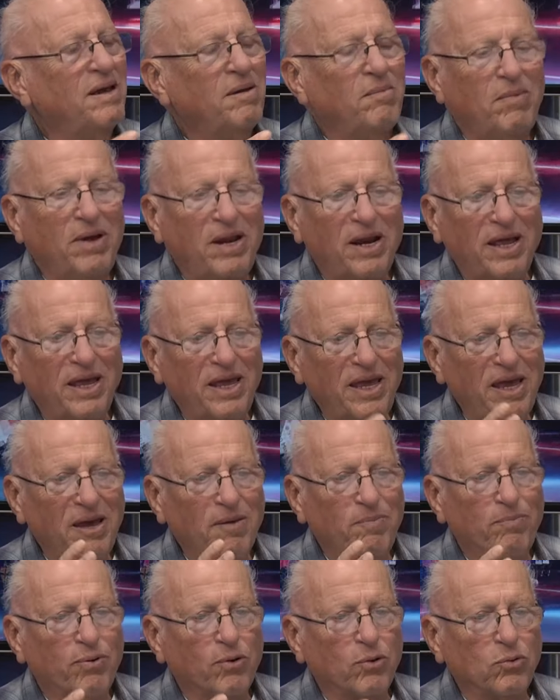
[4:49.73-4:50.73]
Mi ley
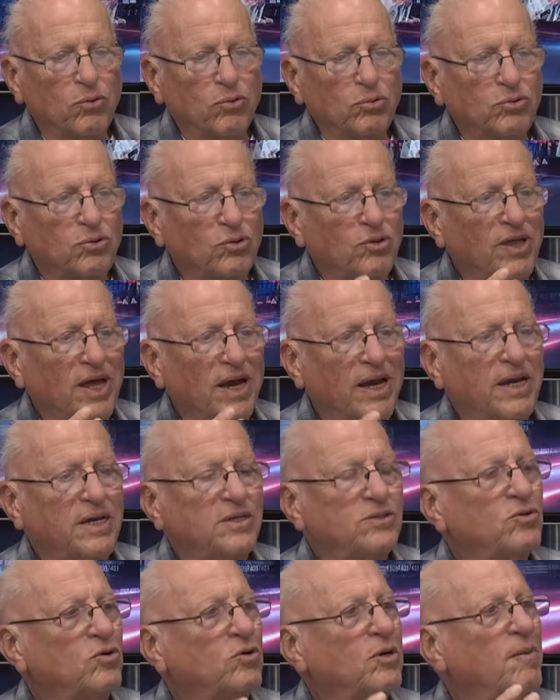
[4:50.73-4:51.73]
es producto de
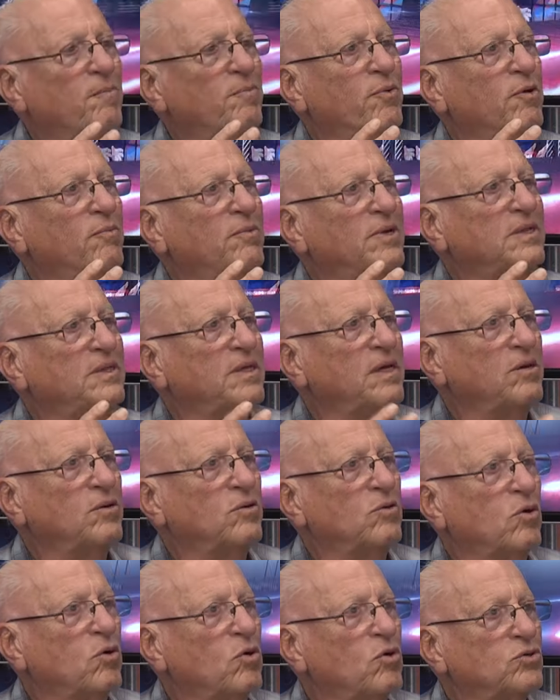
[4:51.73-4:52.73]
aquellos que
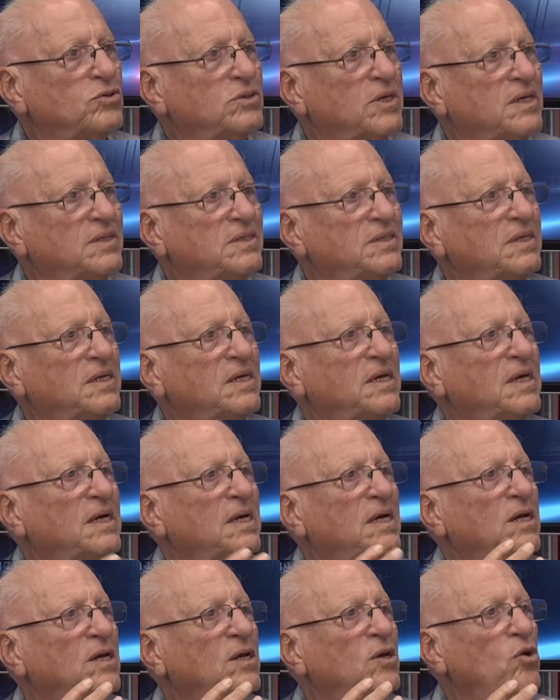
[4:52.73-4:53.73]
prometieron cosas,
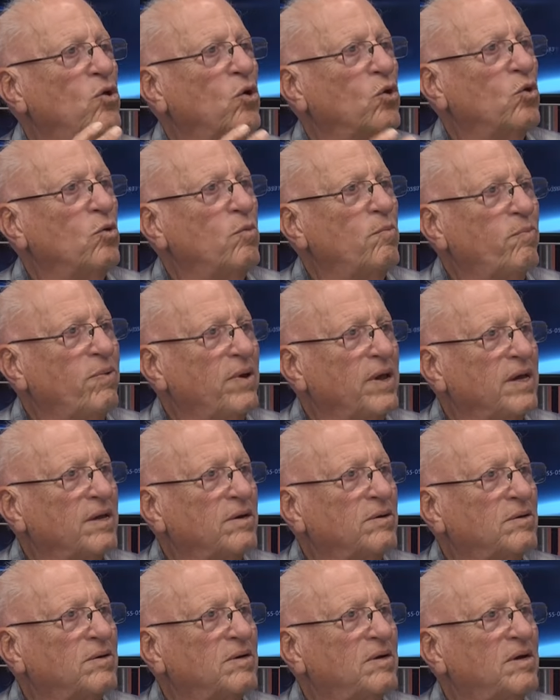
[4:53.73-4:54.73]
no
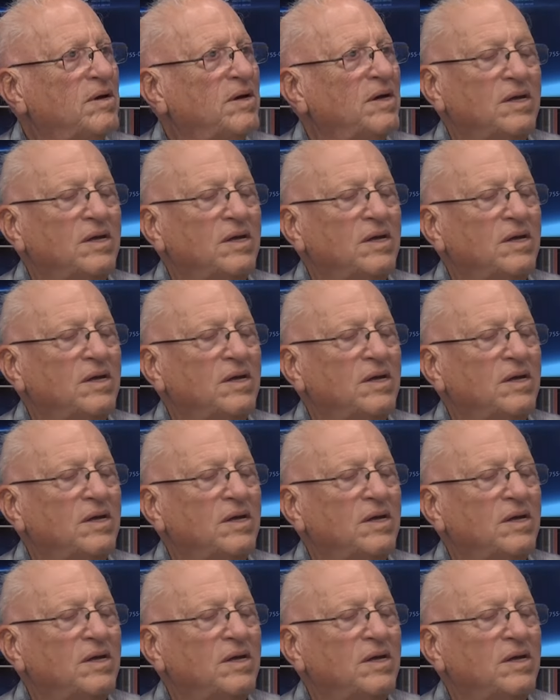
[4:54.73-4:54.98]
cumplieron,